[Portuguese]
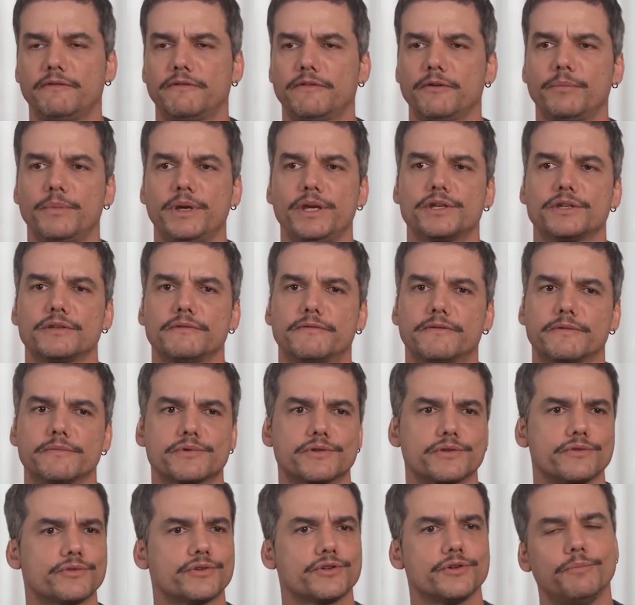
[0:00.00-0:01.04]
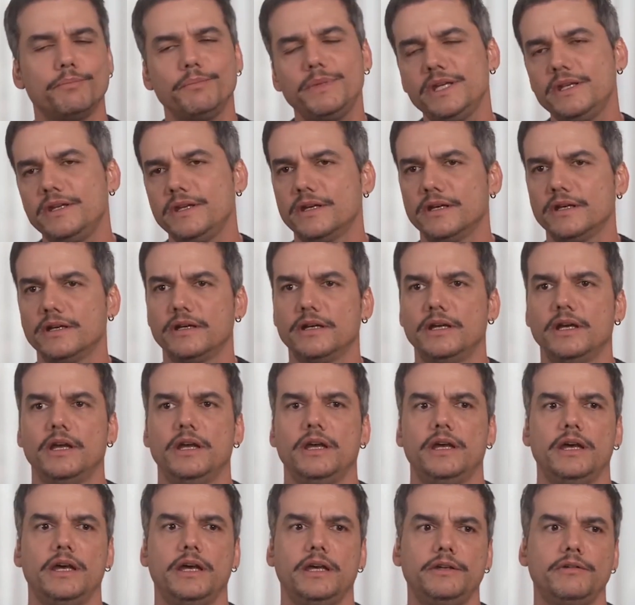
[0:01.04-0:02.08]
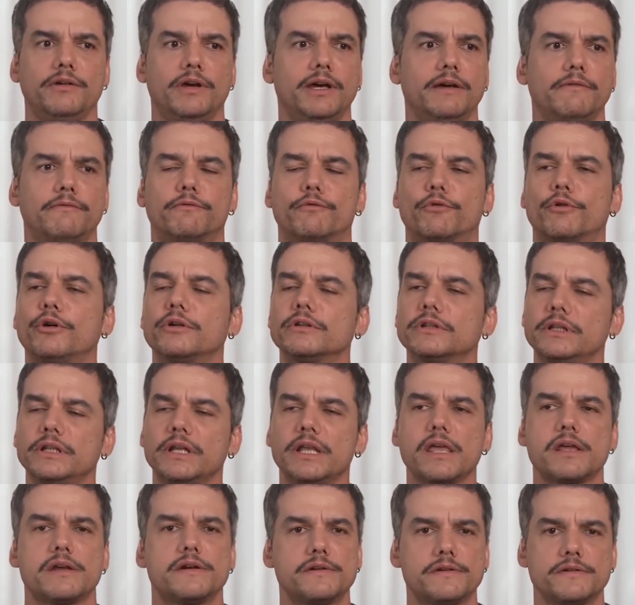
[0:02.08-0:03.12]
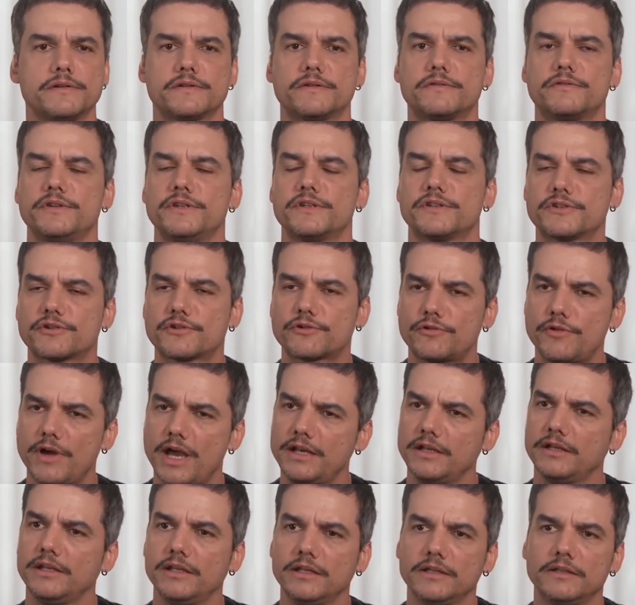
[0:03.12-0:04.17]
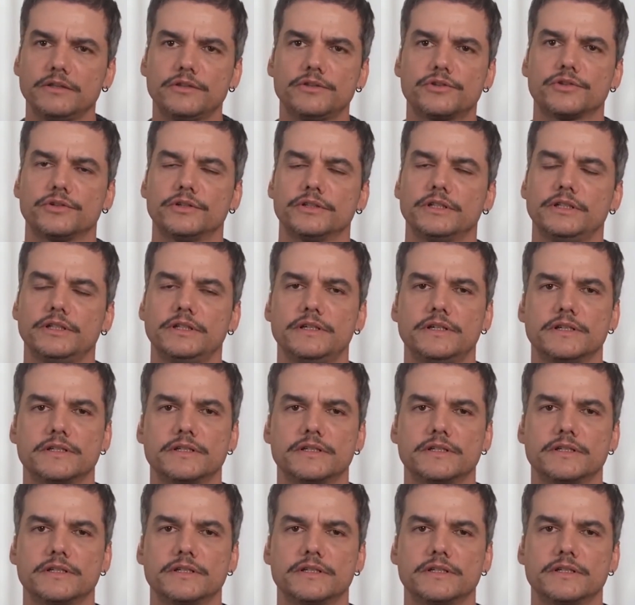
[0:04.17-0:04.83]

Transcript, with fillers: Coloca aqui embaixo a sua opinião, o que, que você achou, também se ficou com nojo dele.